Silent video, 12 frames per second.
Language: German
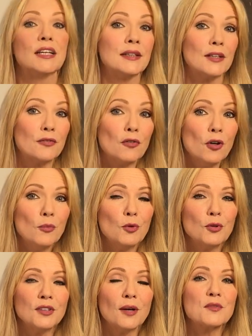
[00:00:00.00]
Der
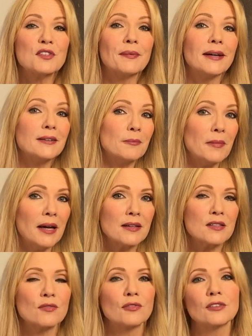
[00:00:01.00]
Vollmond am 2.
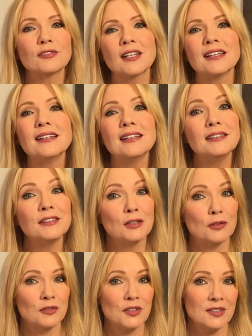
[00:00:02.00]
März wirft ein Licht
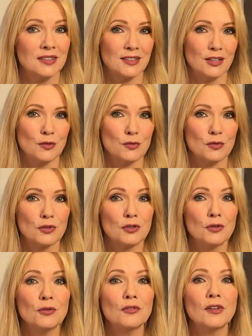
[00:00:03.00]
auf diese
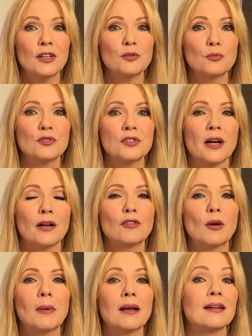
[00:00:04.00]
Sehnsüchte und vielleicht müsst ihr
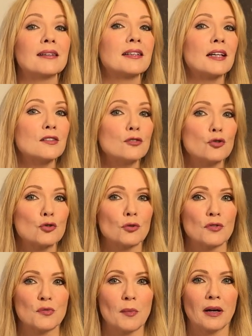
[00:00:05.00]
einfach mal einen
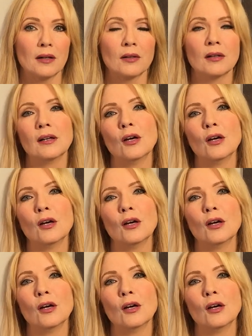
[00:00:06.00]
Kassensturz machen,